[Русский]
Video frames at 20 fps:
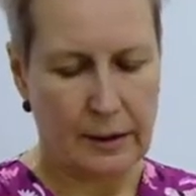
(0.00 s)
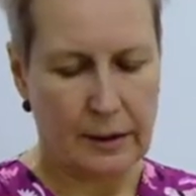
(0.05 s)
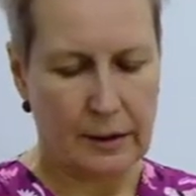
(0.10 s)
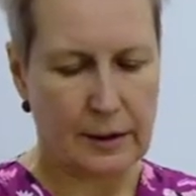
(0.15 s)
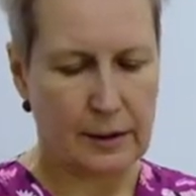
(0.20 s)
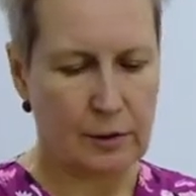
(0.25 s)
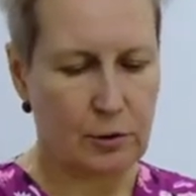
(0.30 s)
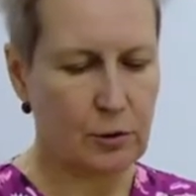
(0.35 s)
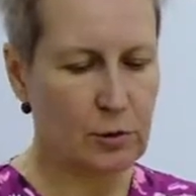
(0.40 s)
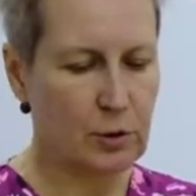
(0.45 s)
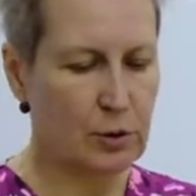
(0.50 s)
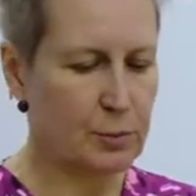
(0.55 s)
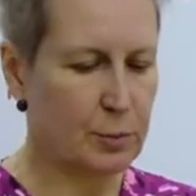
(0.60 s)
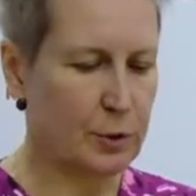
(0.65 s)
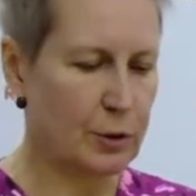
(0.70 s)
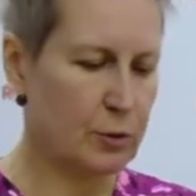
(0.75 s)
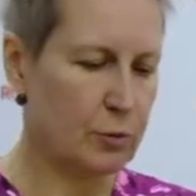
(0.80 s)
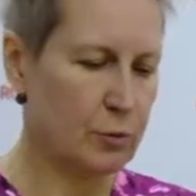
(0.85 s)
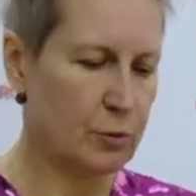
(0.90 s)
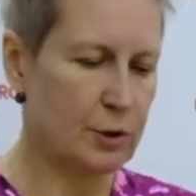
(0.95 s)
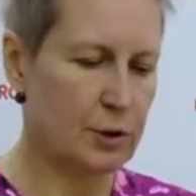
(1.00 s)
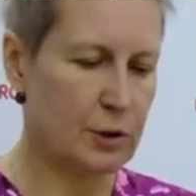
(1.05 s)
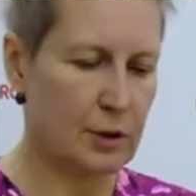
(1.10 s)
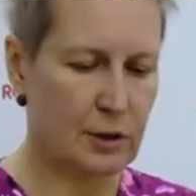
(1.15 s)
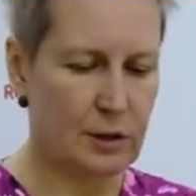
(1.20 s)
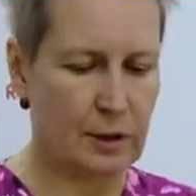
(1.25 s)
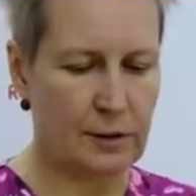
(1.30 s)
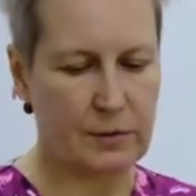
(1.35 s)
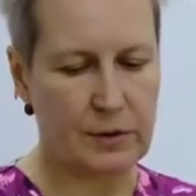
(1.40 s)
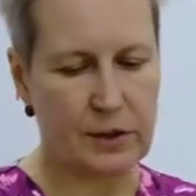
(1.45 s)
который приходит к
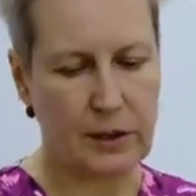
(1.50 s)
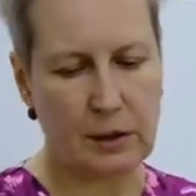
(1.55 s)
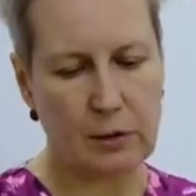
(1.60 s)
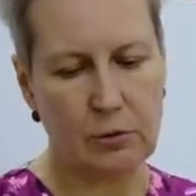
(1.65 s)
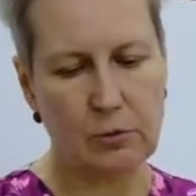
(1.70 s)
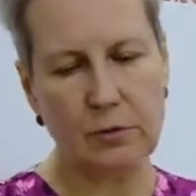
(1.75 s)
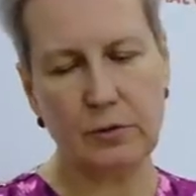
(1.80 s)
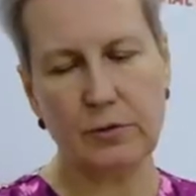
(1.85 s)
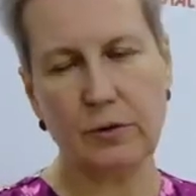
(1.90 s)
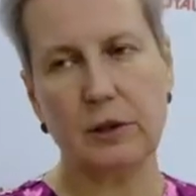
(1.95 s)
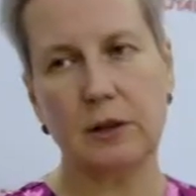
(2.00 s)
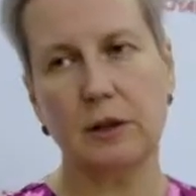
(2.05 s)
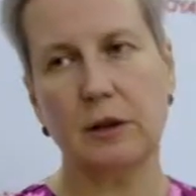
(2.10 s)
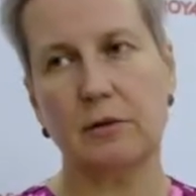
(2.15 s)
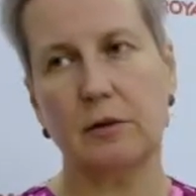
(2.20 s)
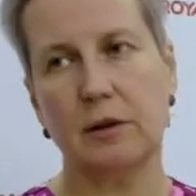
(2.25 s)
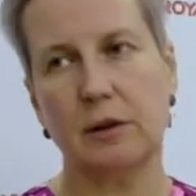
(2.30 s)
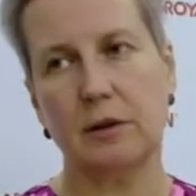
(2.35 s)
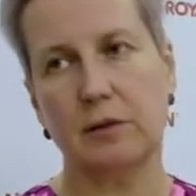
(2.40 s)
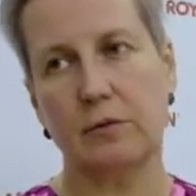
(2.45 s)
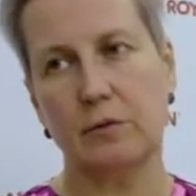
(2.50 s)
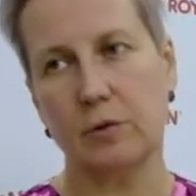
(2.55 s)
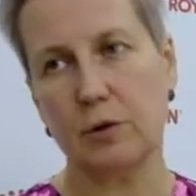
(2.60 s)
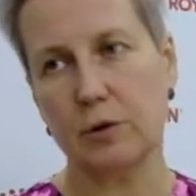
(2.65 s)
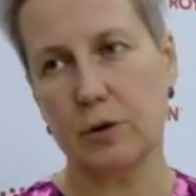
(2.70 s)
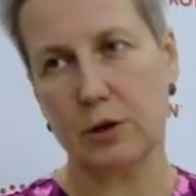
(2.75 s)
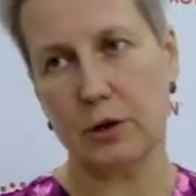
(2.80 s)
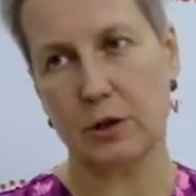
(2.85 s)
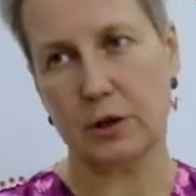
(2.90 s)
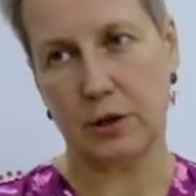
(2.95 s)
нам в салон в годовалом
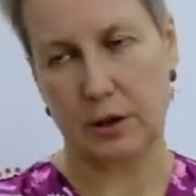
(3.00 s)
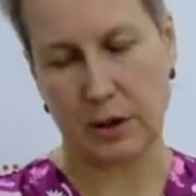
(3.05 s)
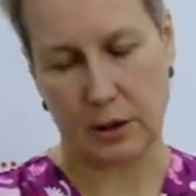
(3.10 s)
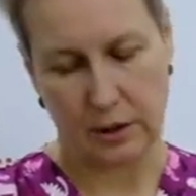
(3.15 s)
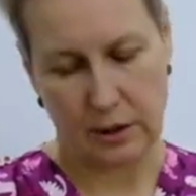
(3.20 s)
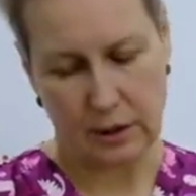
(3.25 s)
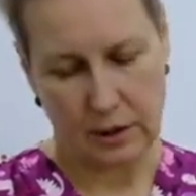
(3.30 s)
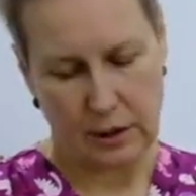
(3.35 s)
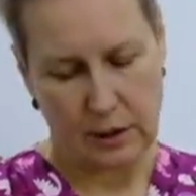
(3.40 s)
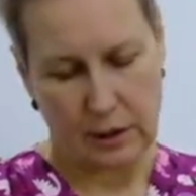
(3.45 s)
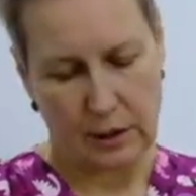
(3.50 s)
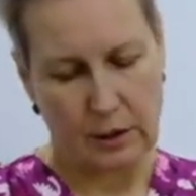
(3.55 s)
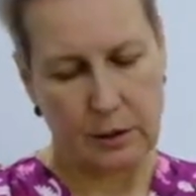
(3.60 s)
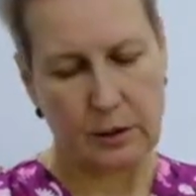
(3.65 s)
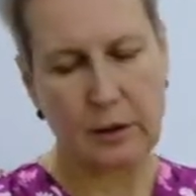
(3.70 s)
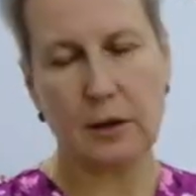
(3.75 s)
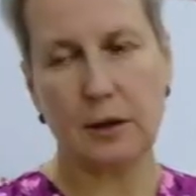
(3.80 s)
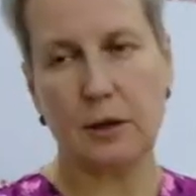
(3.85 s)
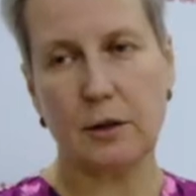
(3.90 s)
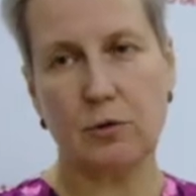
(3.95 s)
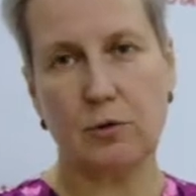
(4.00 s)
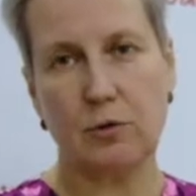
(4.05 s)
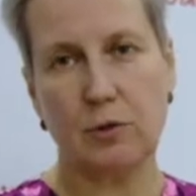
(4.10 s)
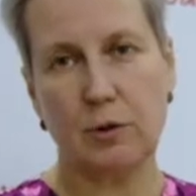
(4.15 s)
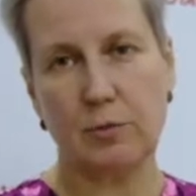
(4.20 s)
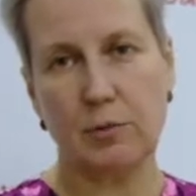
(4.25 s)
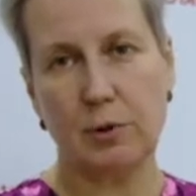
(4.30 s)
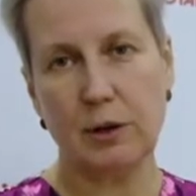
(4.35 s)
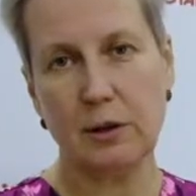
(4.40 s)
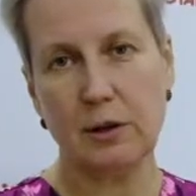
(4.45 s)
возрасте – ни разу не
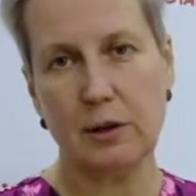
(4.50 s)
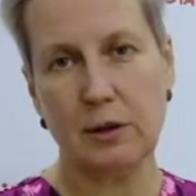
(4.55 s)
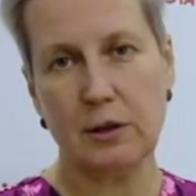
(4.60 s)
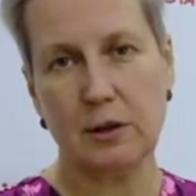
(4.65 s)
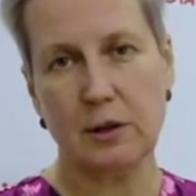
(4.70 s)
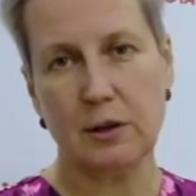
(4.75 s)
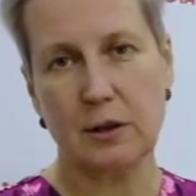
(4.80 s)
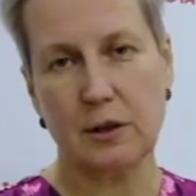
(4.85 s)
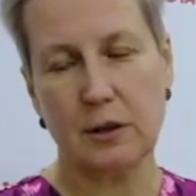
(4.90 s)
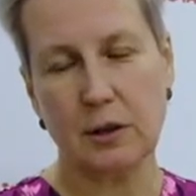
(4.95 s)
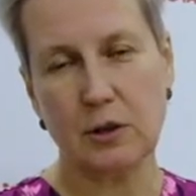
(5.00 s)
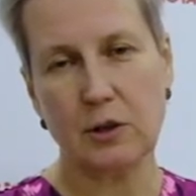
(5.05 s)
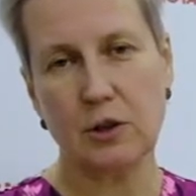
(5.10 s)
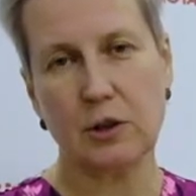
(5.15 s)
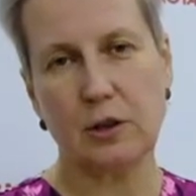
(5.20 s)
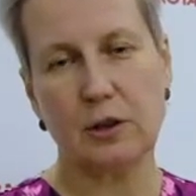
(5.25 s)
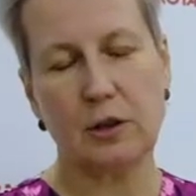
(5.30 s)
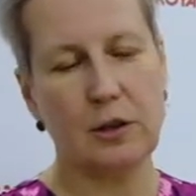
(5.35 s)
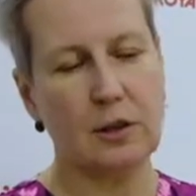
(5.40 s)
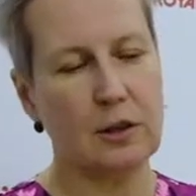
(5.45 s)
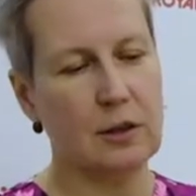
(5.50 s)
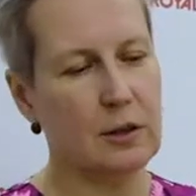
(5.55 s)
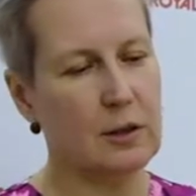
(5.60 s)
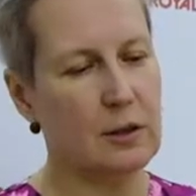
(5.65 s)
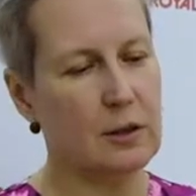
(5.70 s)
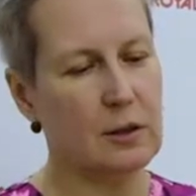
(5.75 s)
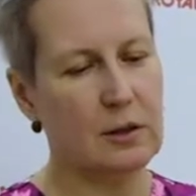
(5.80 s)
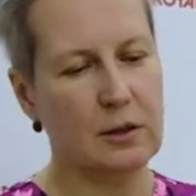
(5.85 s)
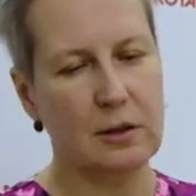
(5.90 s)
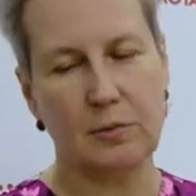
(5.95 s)
бритый, не стриженный,
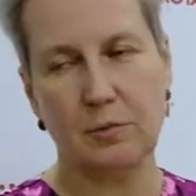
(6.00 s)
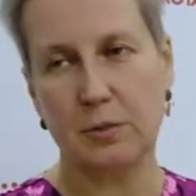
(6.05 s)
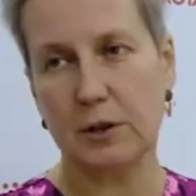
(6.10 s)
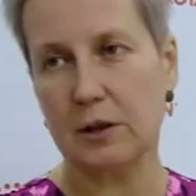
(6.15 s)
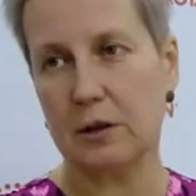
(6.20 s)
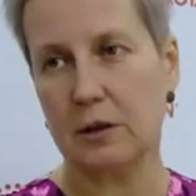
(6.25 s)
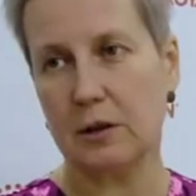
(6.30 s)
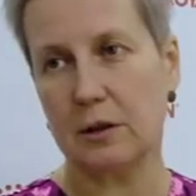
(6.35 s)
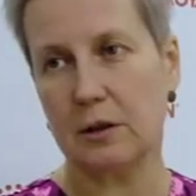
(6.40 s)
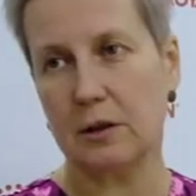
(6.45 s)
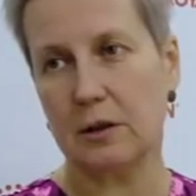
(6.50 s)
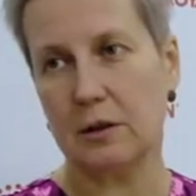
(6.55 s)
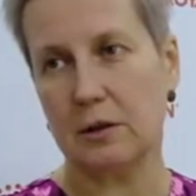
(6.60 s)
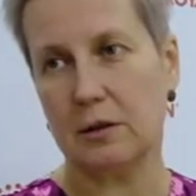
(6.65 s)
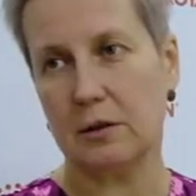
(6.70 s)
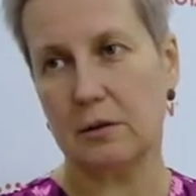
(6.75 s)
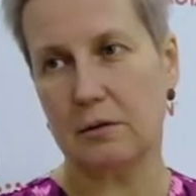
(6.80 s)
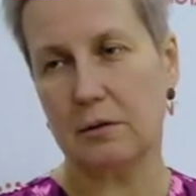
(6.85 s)
не мытый,